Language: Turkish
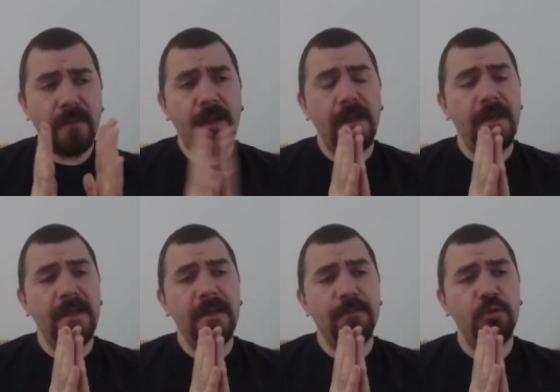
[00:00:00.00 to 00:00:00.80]
e,
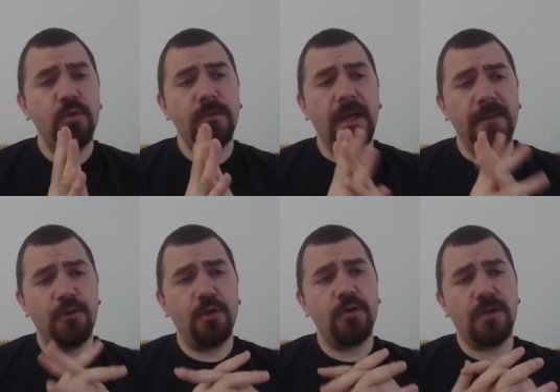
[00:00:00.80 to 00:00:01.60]
bu yani
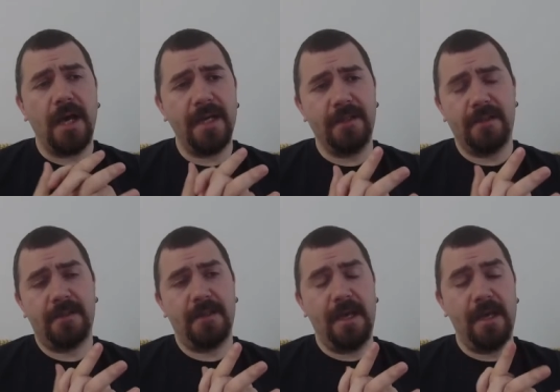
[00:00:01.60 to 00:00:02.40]

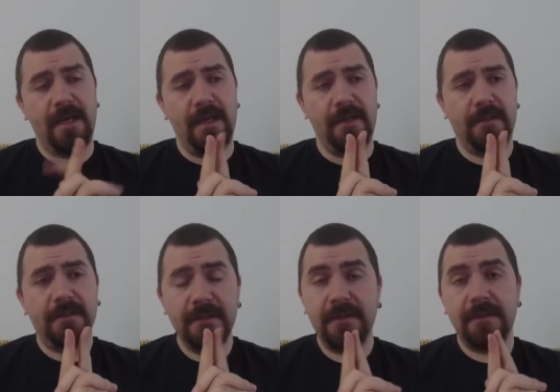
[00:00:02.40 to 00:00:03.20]

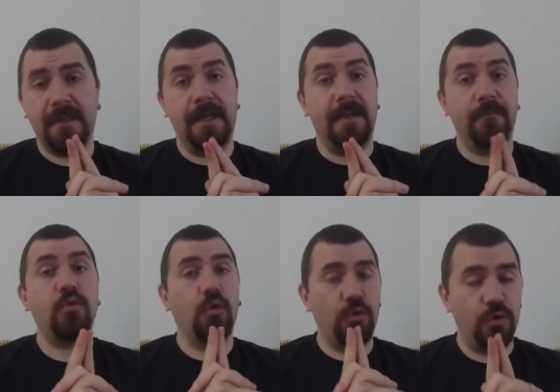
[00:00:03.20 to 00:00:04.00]
pseudoscience'ı e,
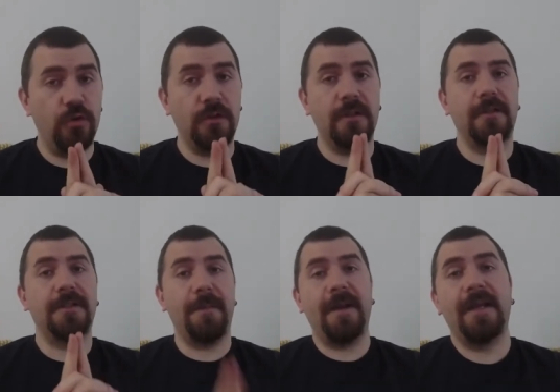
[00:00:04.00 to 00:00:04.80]
bu konuyu
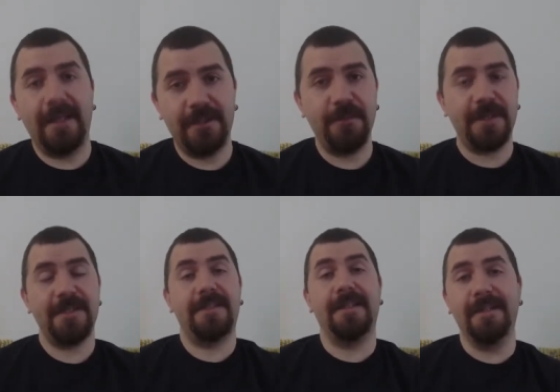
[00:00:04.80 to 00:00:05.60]
e, temellendirmek
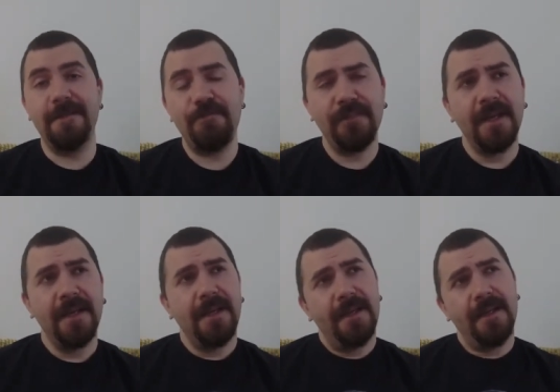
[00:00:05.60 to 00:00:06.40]
istediğim
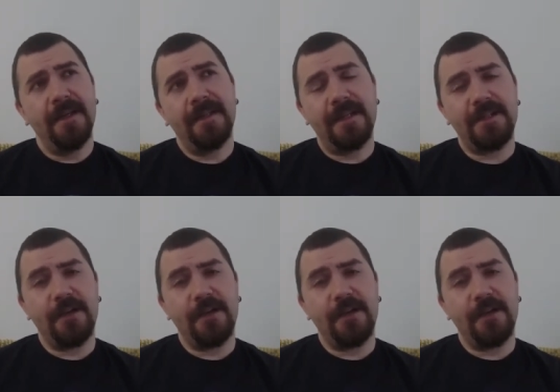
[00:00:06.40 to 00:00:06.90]
e, geçen